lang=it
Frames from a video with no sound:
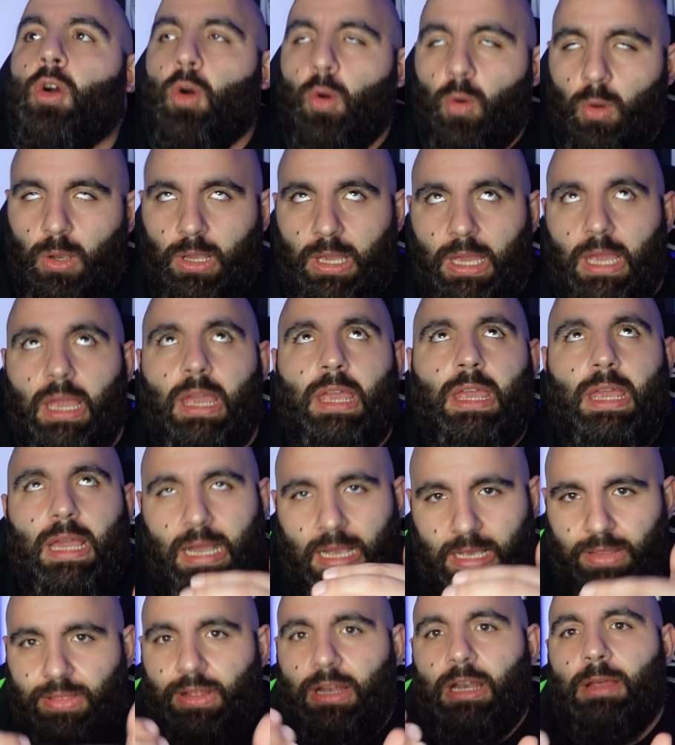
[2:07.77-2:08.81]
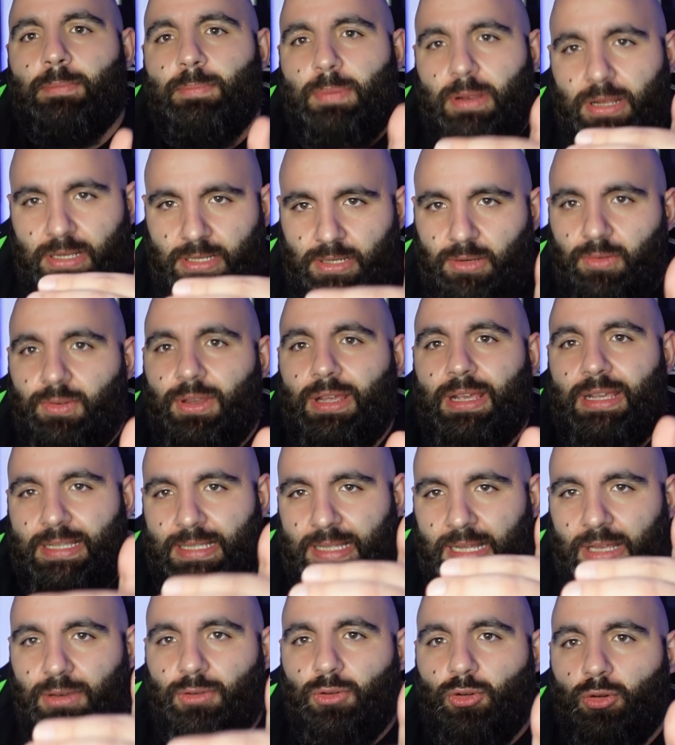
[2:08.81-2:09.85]
Ok, hai delle persone che
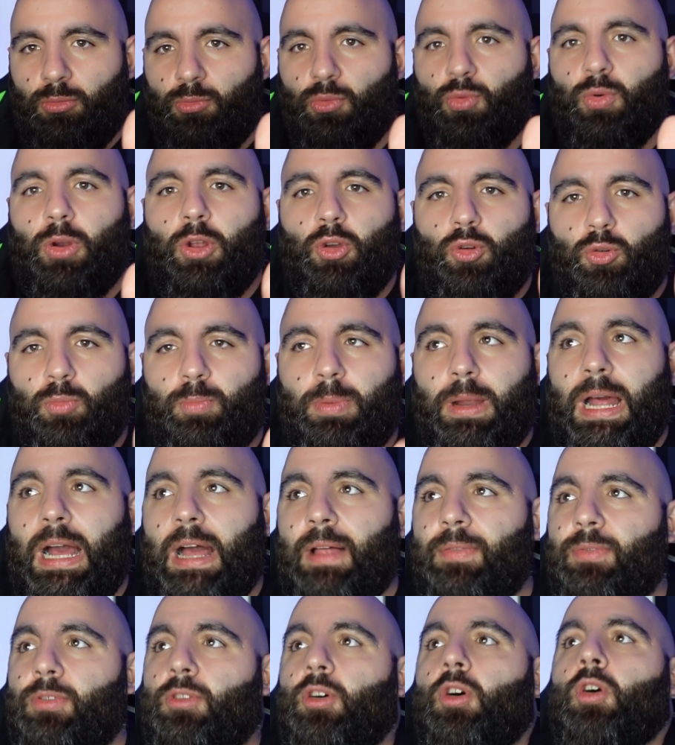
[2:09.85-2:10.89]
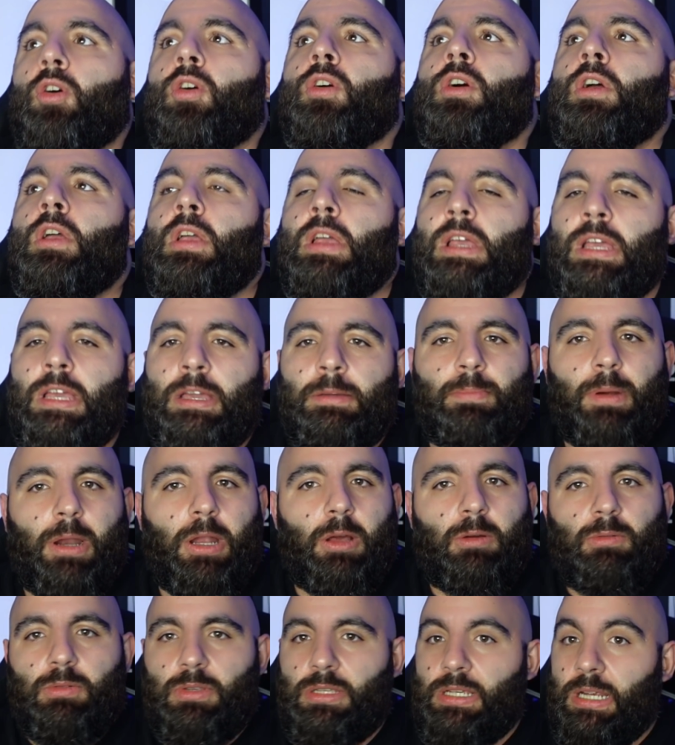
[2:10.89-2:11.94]
stanno comunque recuperando
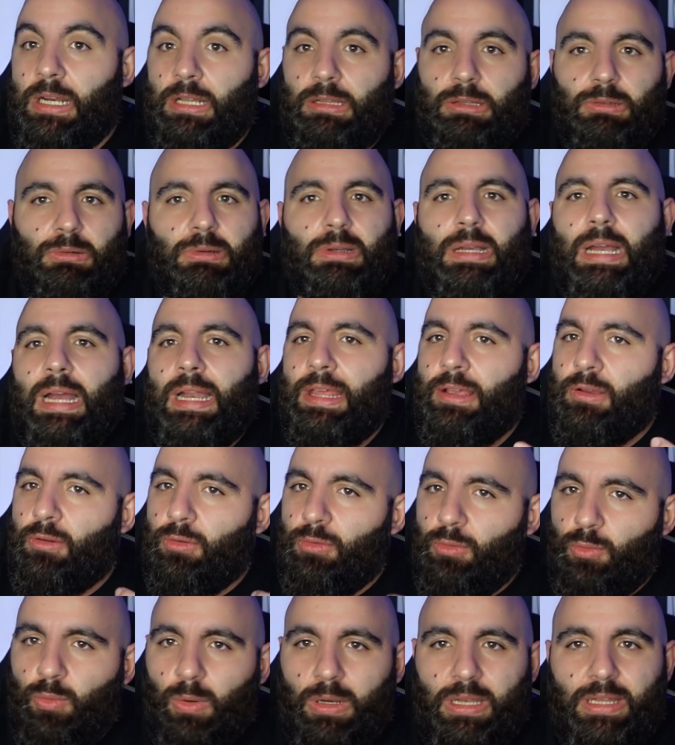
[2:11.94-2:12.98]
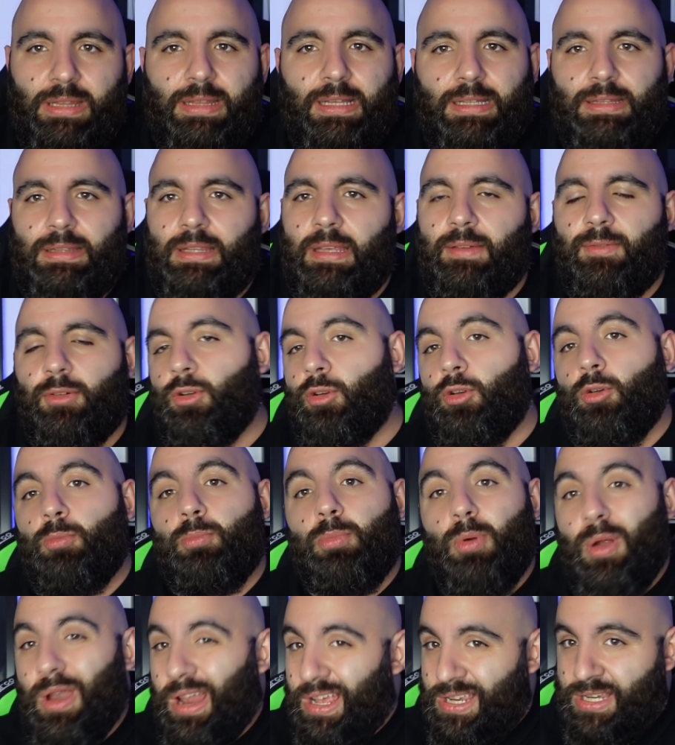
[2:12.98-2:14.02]
però un certo carico qualitativo non lo
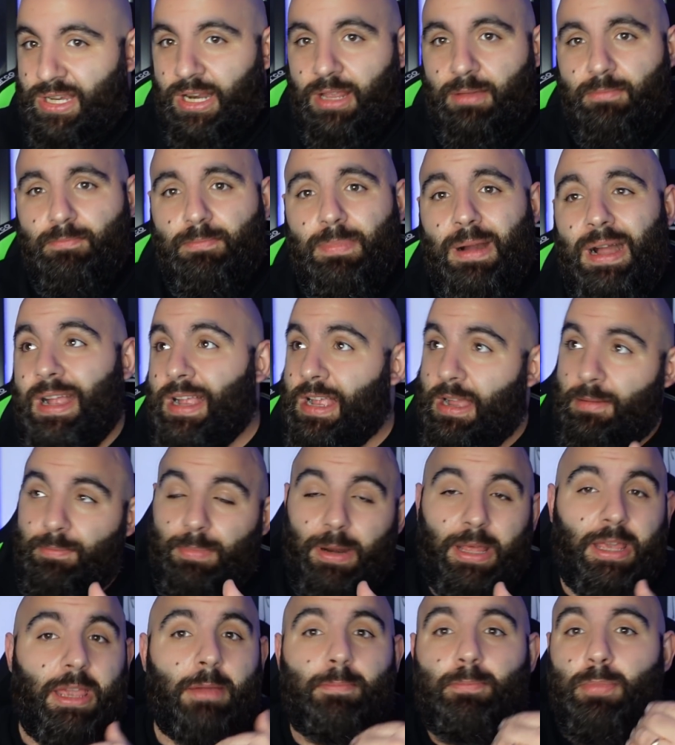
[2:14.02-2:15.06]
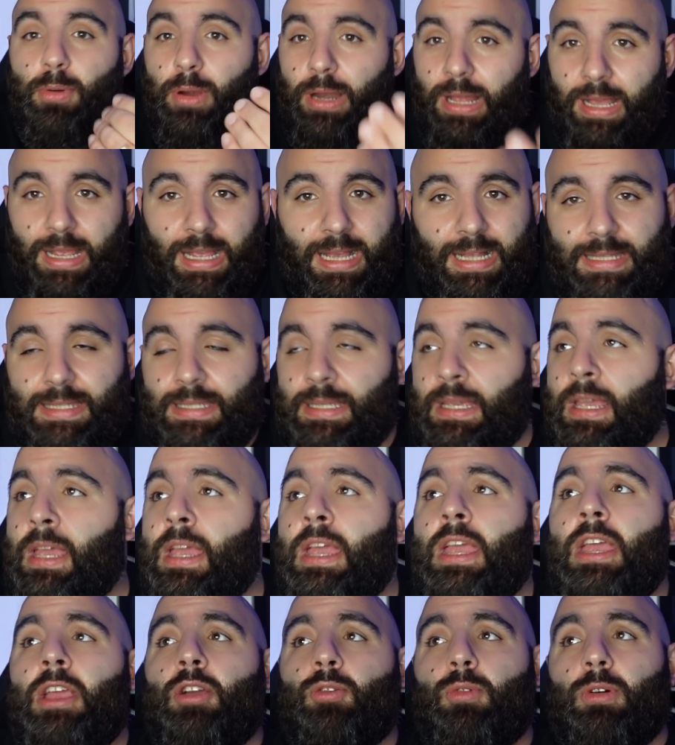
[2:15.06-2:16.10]
puoi lasciare in panca, perché poi ragazzi,
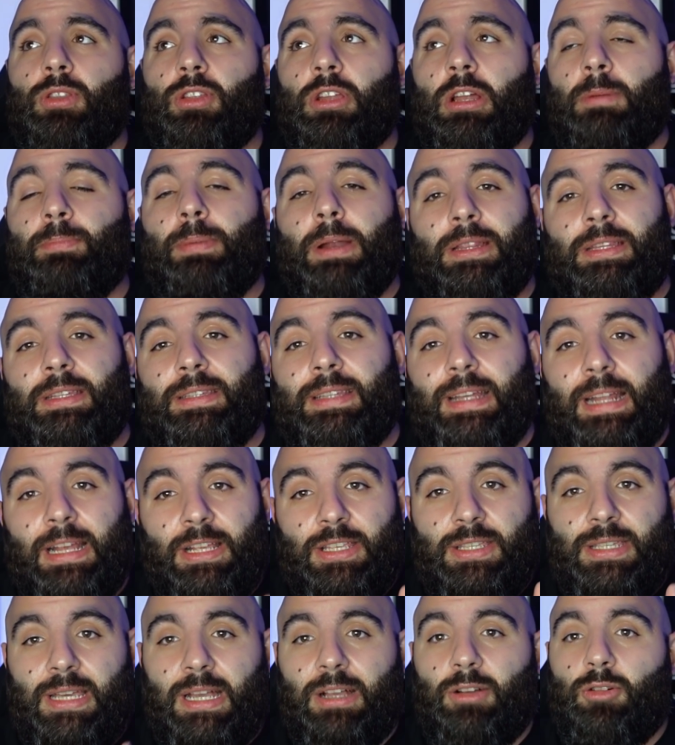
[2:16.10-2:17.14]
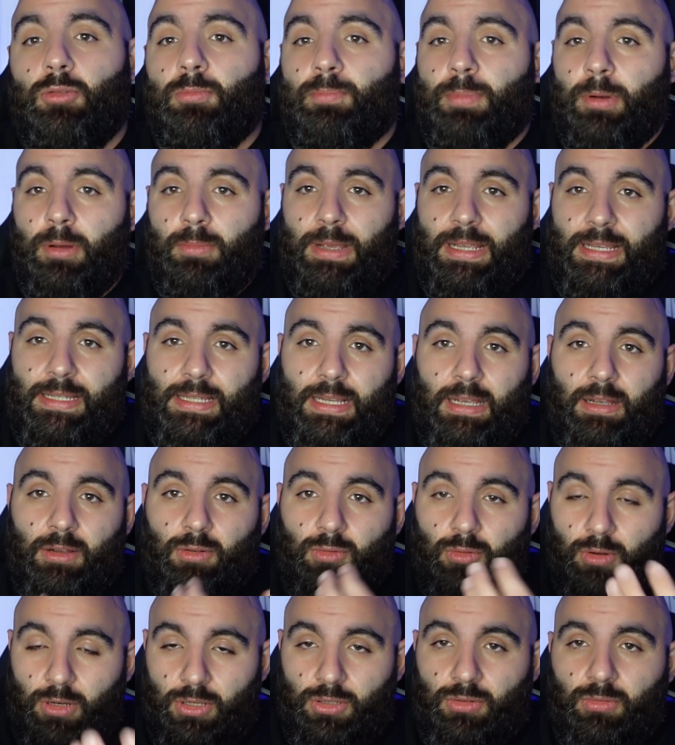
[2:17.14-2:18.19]
quando la partita era già compromessa
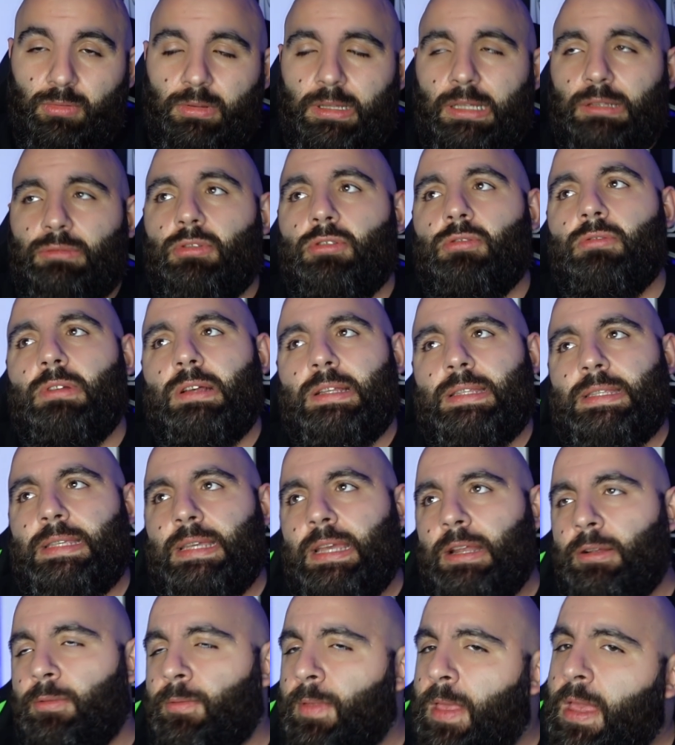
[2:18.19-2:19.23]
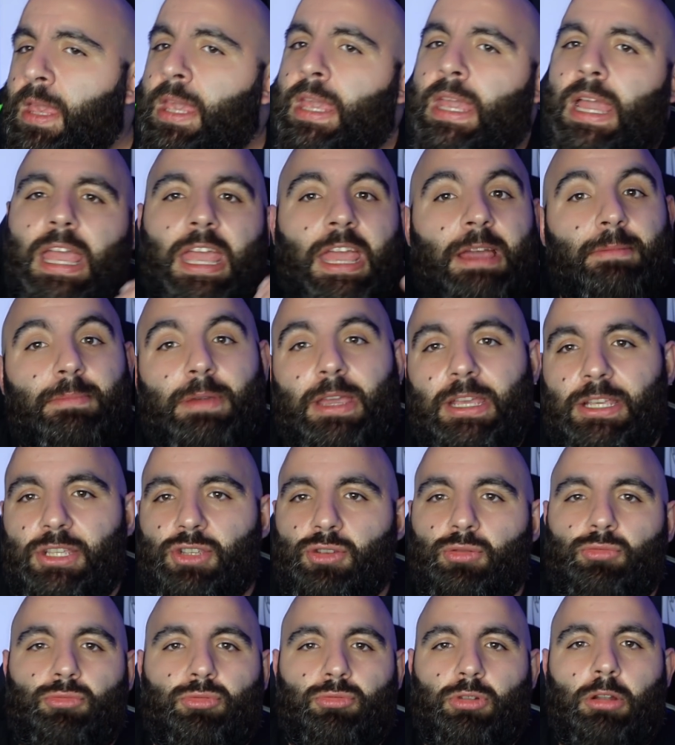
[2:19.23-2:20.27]
col risultato di 1-0 e ha
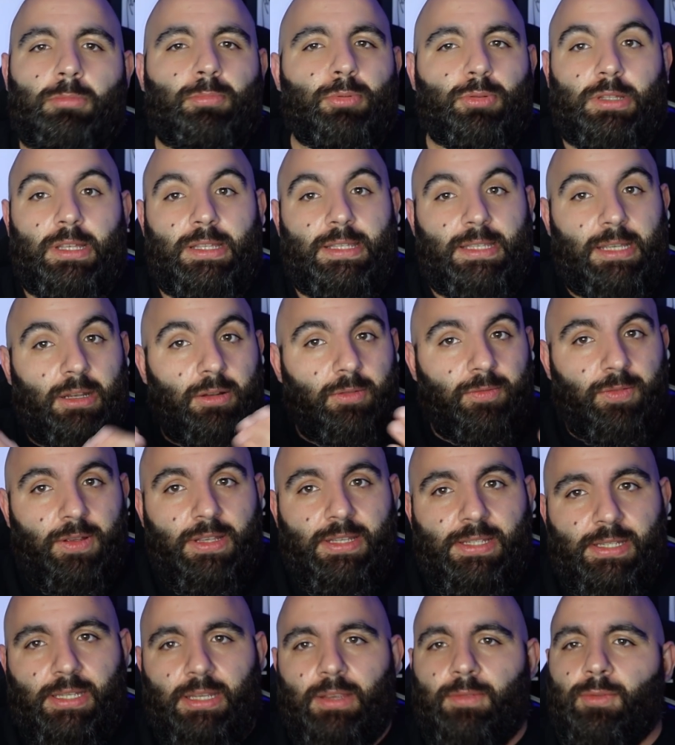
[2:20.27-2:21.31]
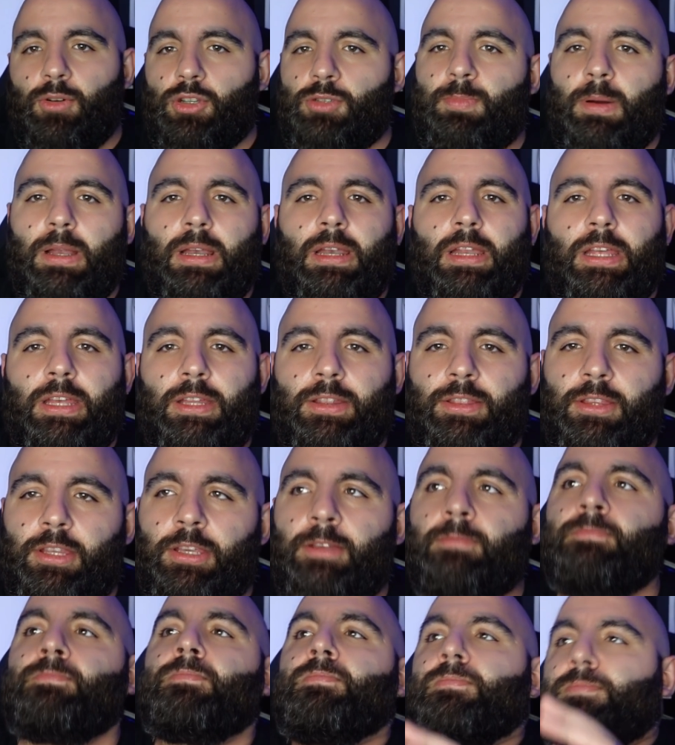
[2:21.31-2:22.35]
messo tutto il potenziale offensivo,
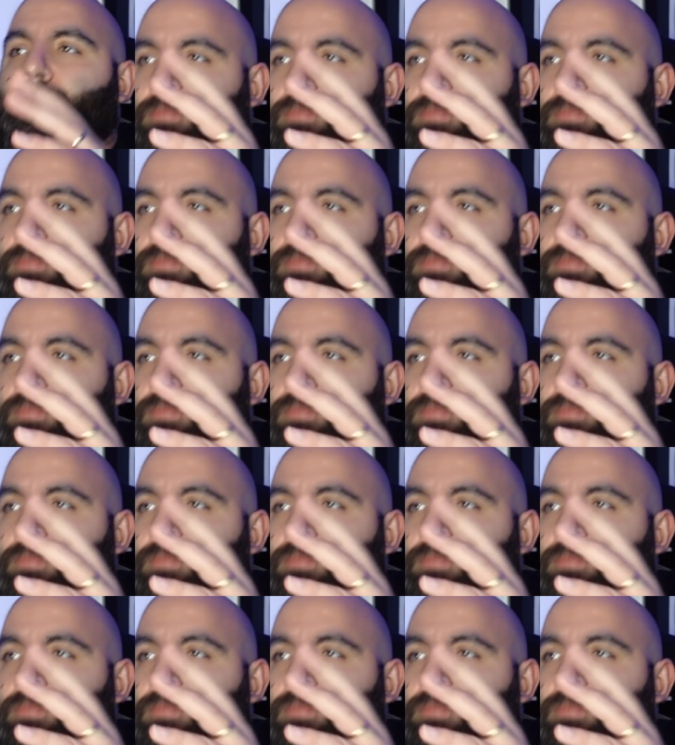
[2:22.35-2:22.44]
Spalletti